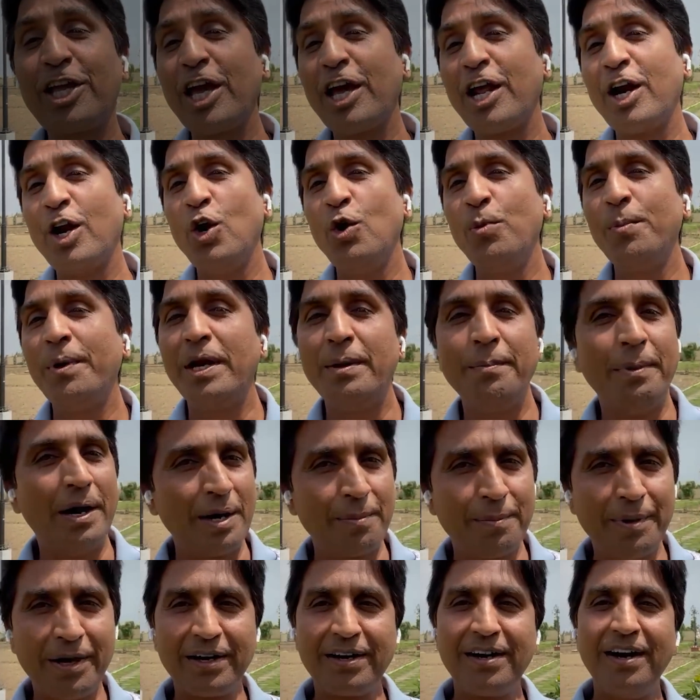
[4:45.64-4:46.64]
कह रहा हूँ मैंने बार
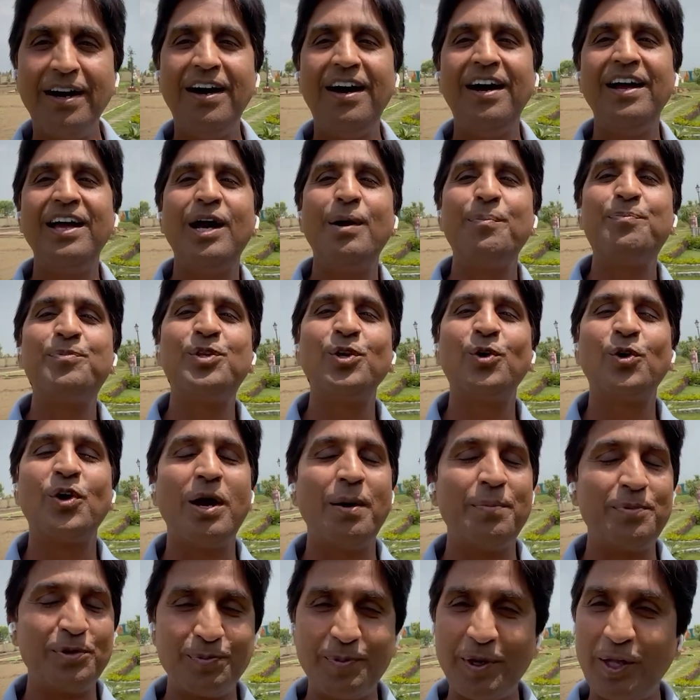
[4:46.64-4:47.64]
बार कहा है आपसे और
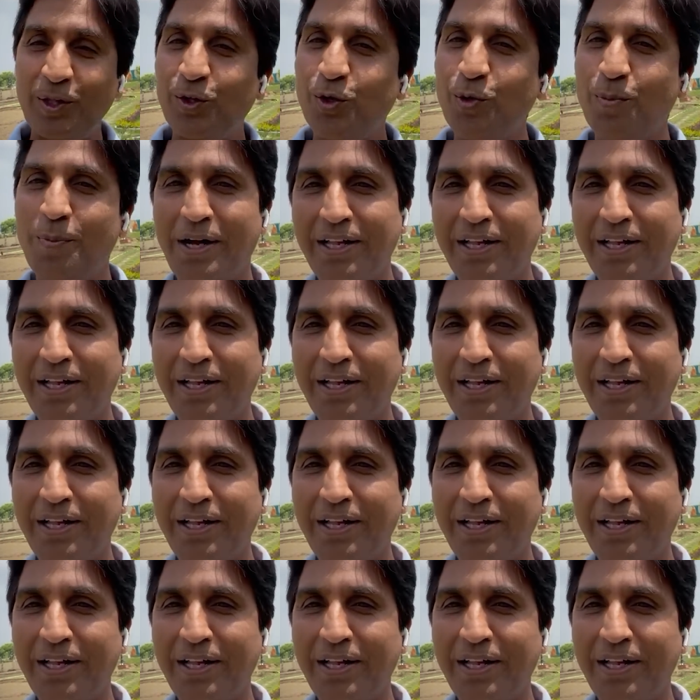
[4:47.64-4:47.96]
आप इस बात को